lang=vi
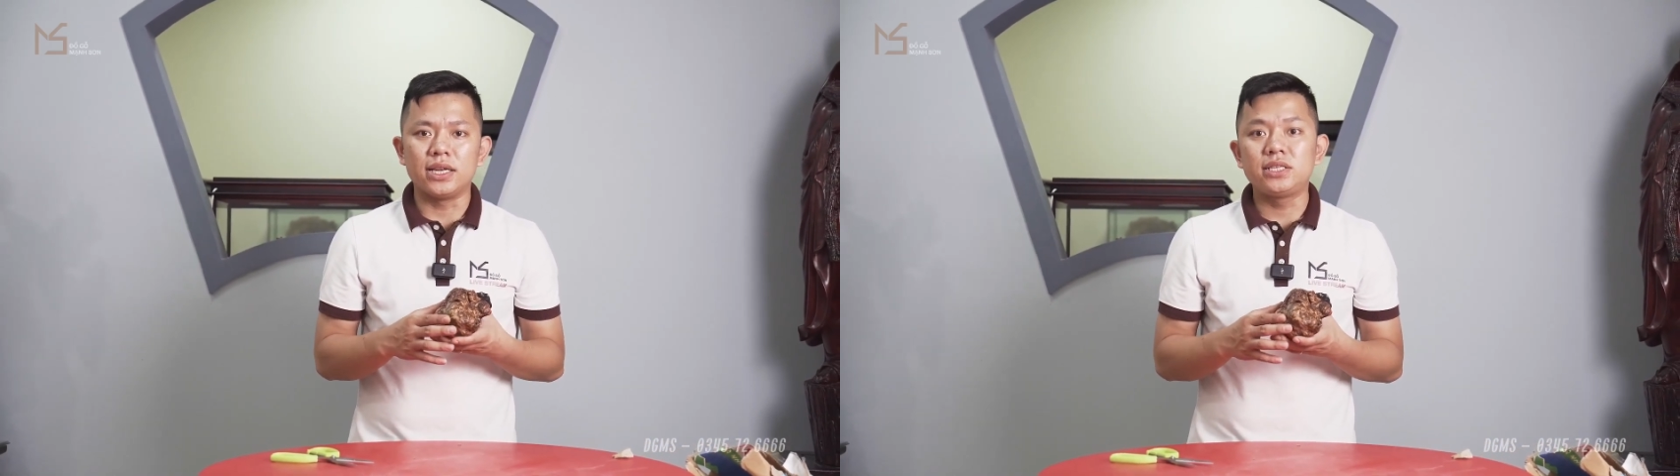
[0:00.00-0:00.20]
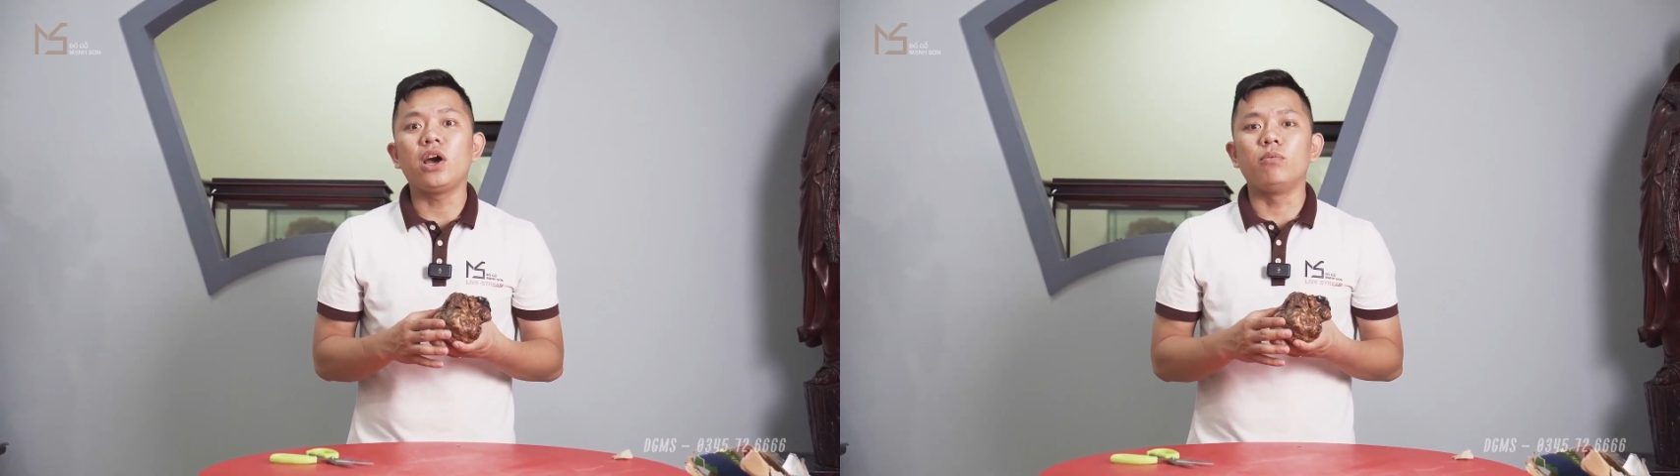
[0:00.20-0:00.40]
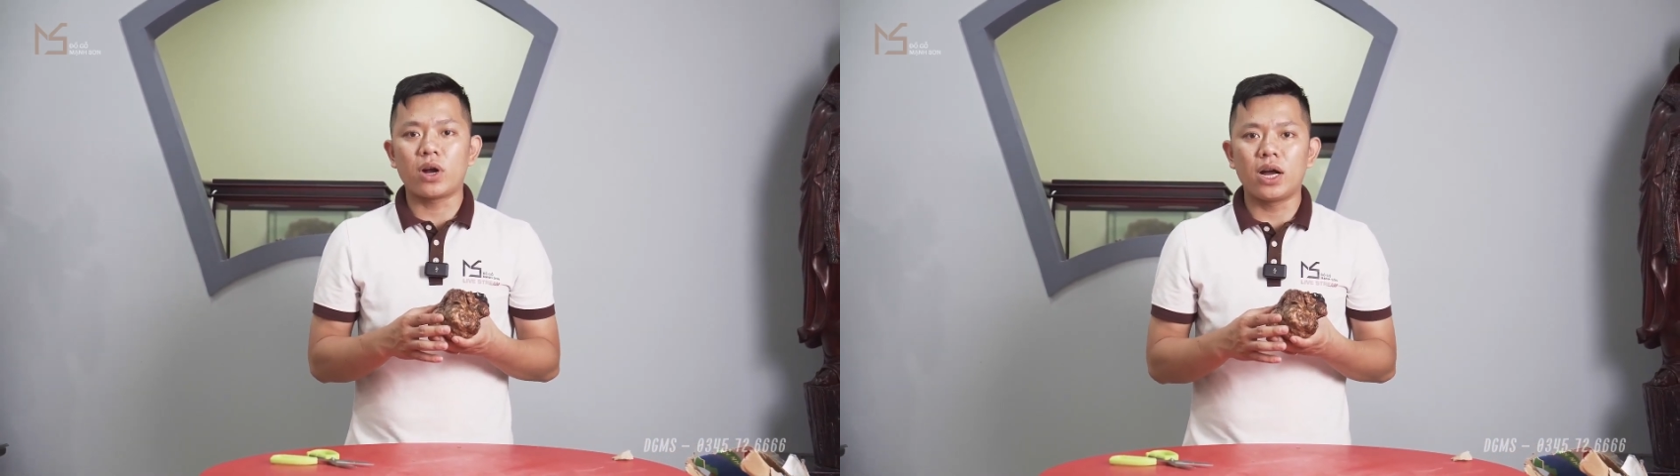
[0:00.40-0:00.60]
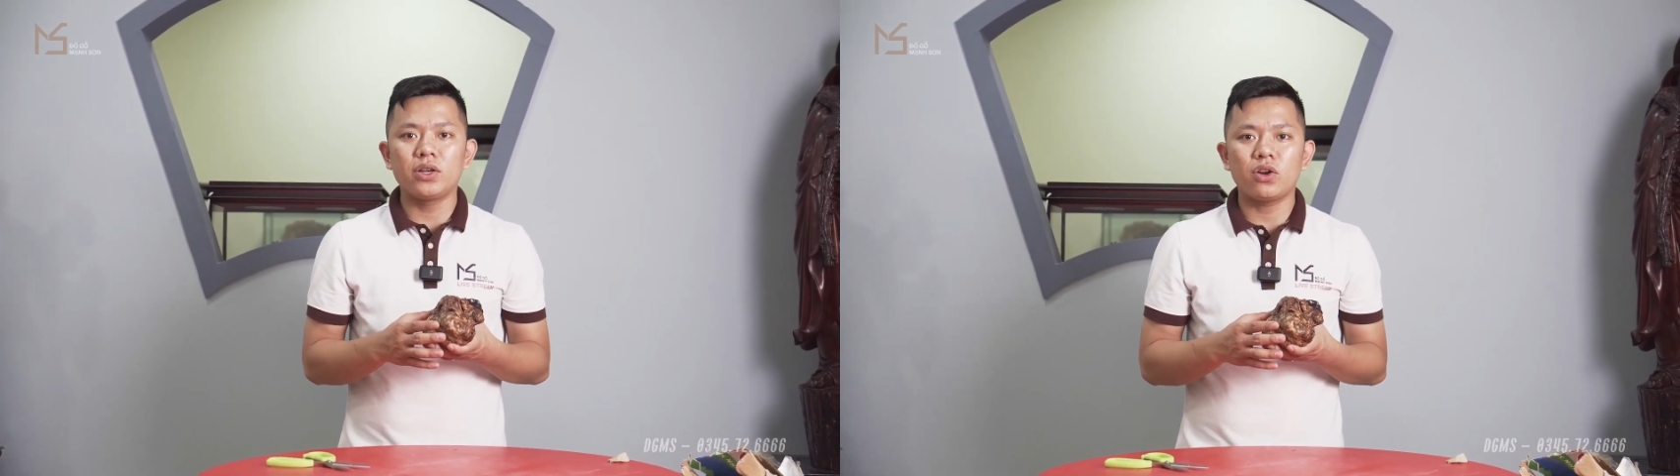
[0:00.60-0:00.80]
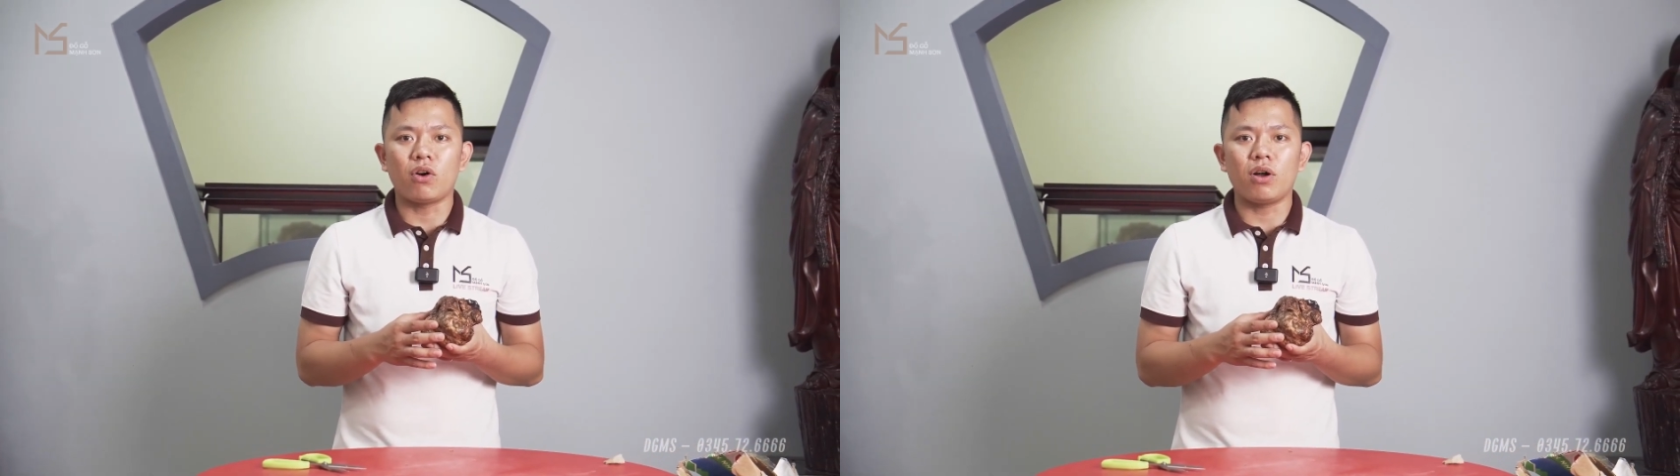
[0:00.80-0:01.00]
tiền triệu một
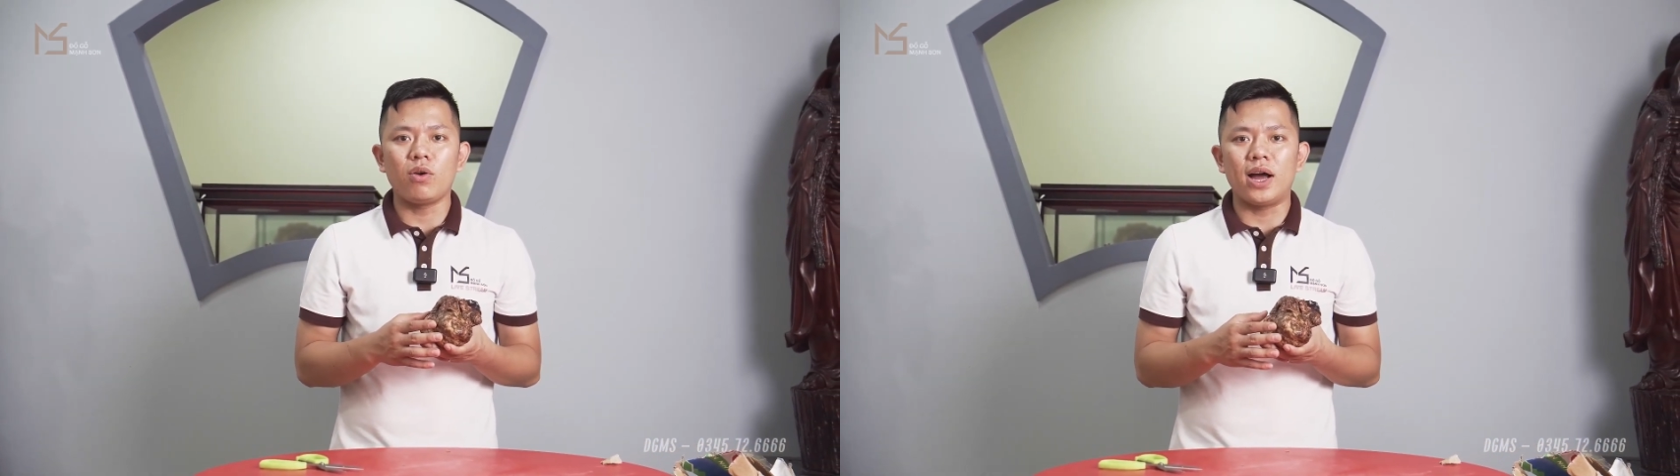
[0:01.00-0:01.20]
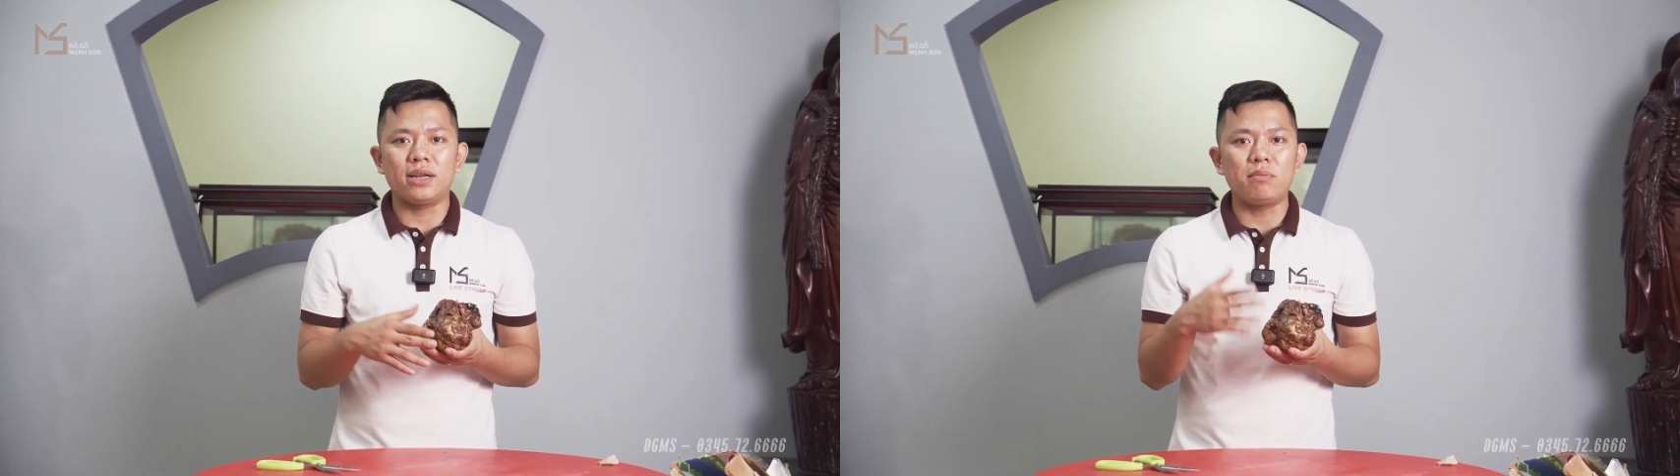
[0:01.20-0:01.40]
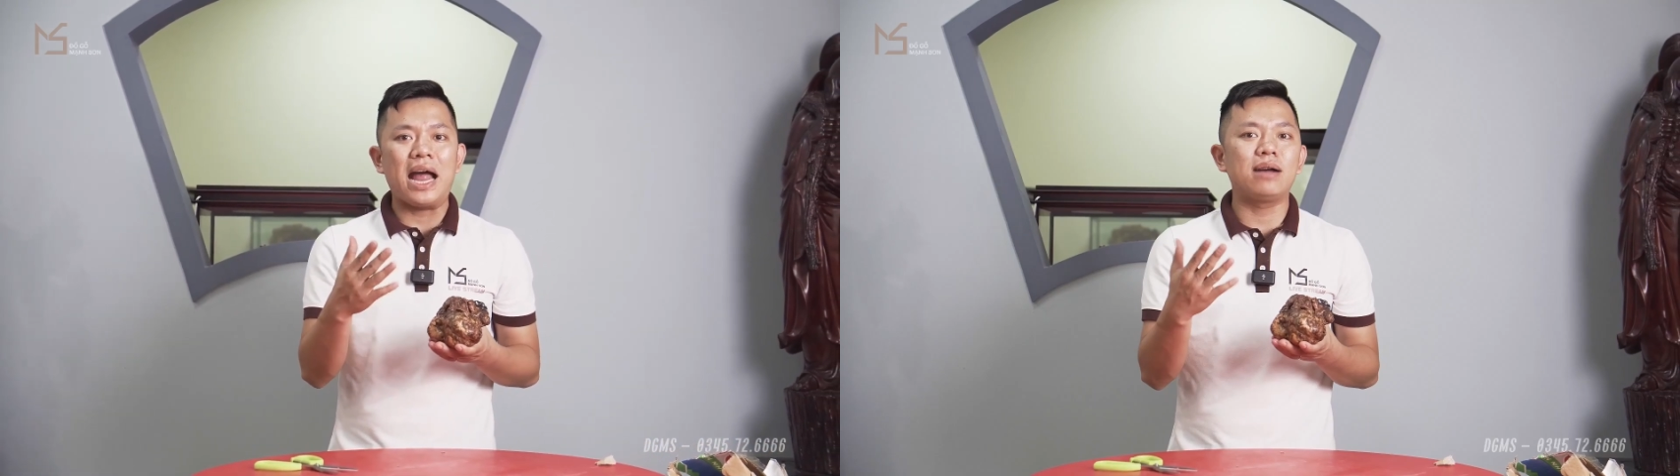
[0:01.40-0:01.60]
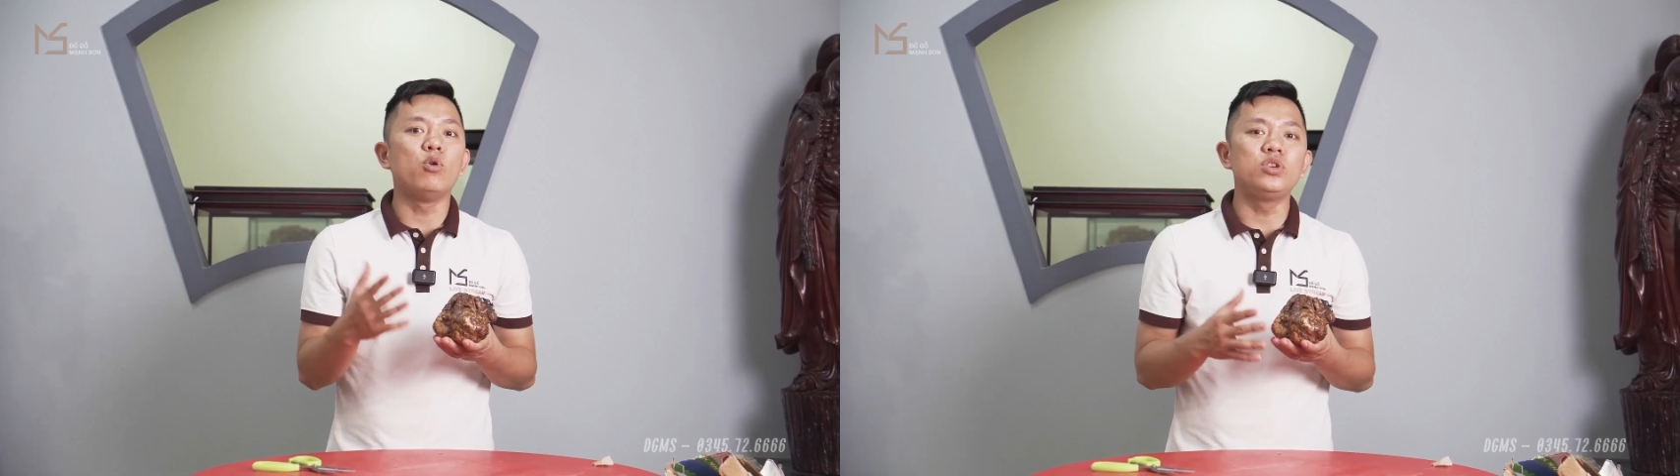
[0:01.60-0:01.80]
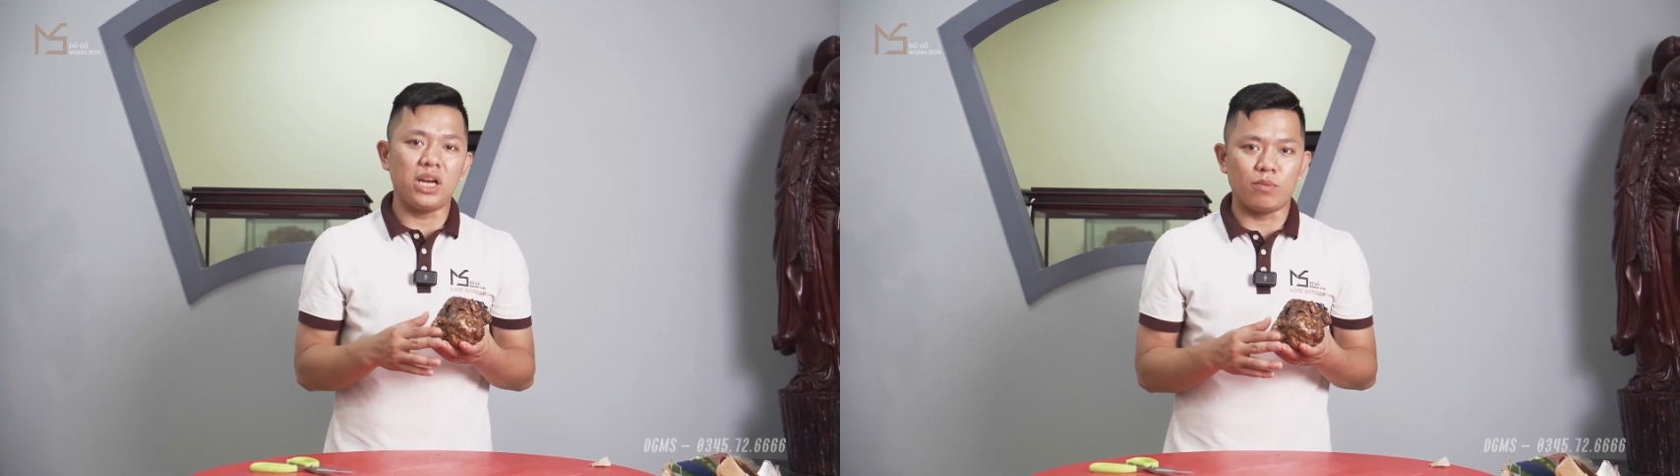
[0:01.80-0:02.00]
cân có loại thì ba
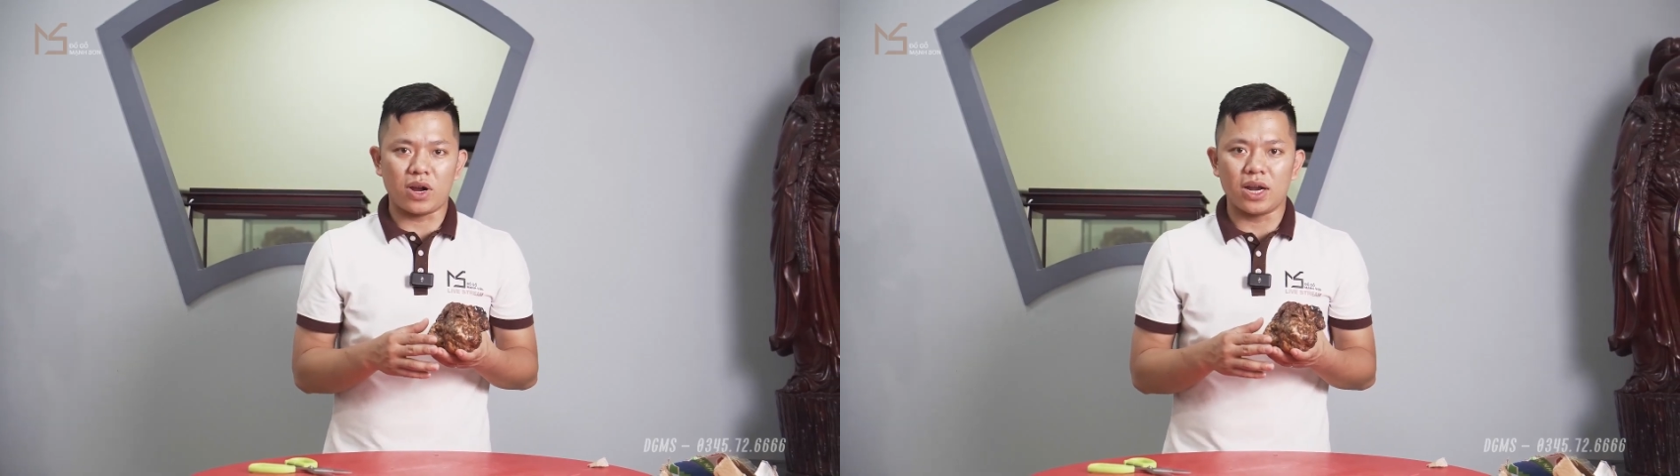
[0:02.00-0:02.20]
bốn triệu một